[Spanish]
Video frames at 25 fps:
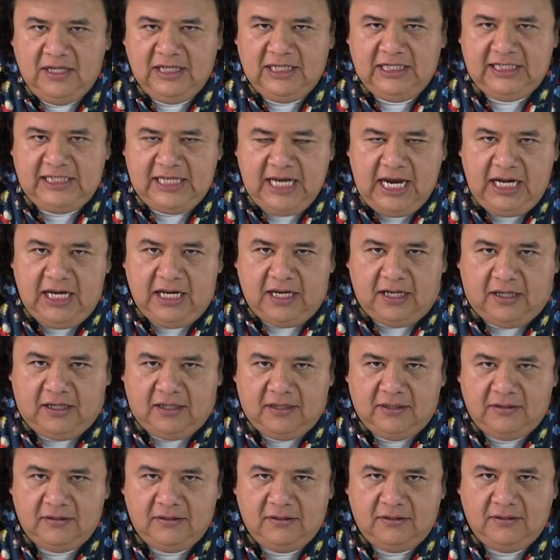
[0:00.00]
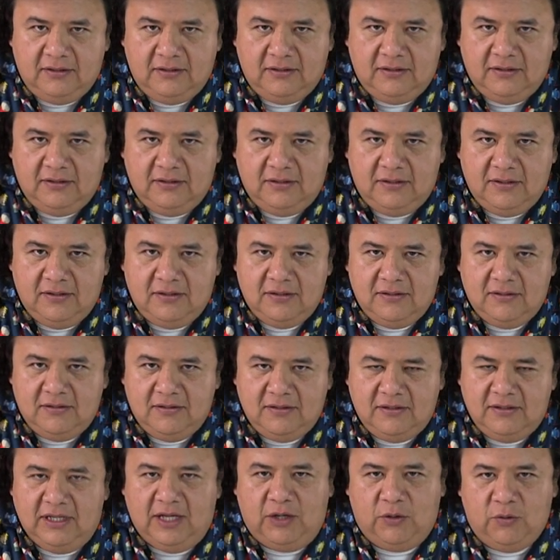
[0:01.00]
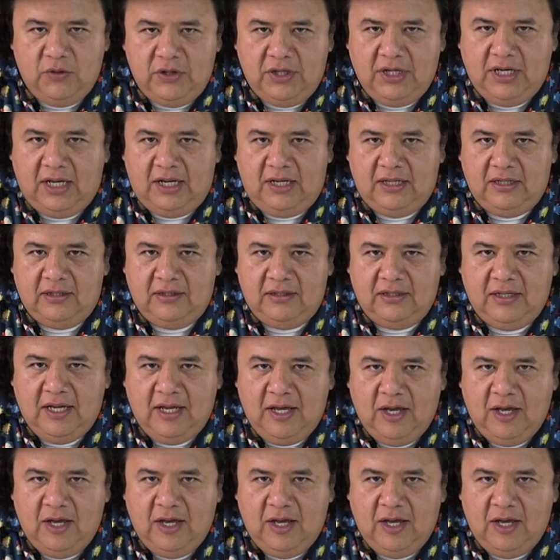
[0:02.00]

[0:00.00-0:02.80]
Selig, de Woody Allen.